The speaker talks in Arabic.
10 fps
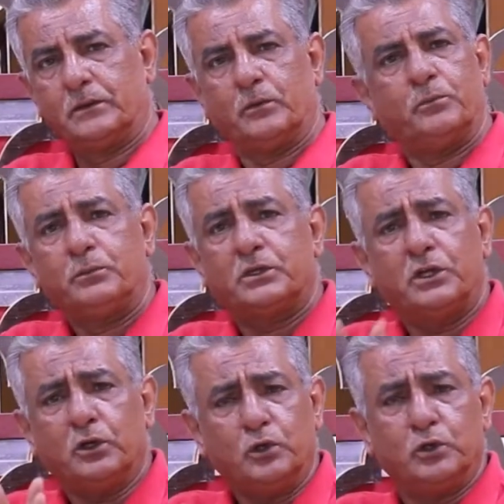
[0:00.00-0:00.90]
من
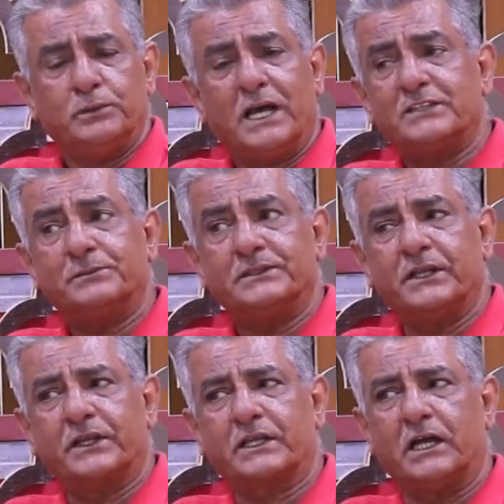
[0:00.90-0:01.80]
كل العلوم لازم
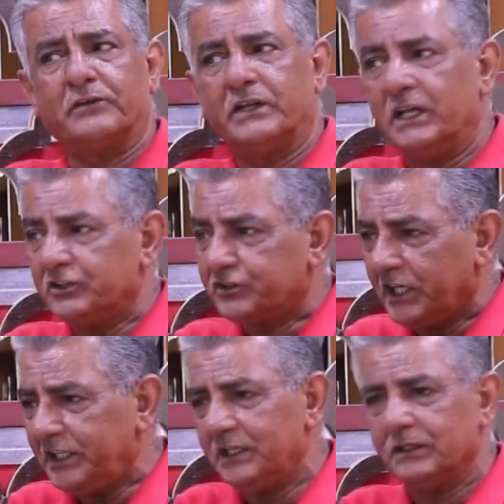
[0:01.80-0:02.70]
عنده ثقافه يعني
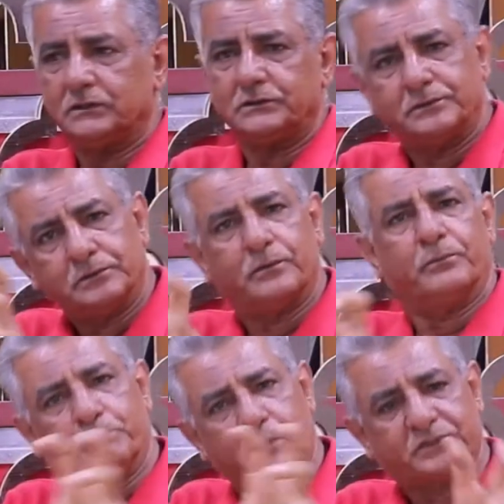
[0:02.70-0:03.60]
شيء
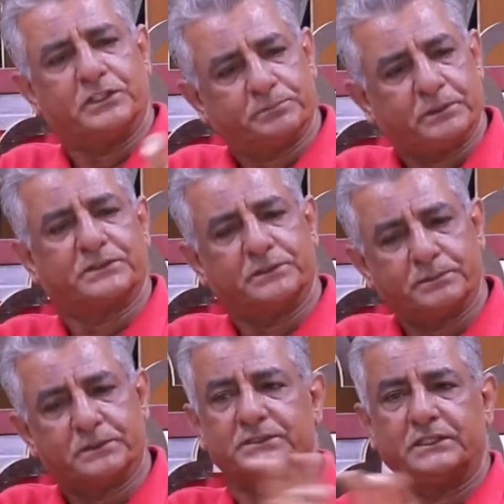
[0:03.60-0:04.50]
بسيط
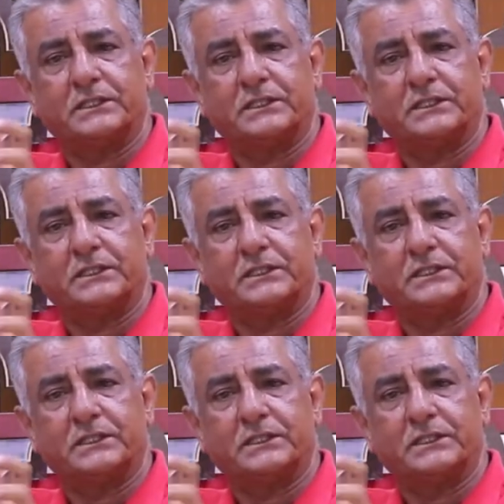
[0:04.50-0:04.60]
بسيط بسيط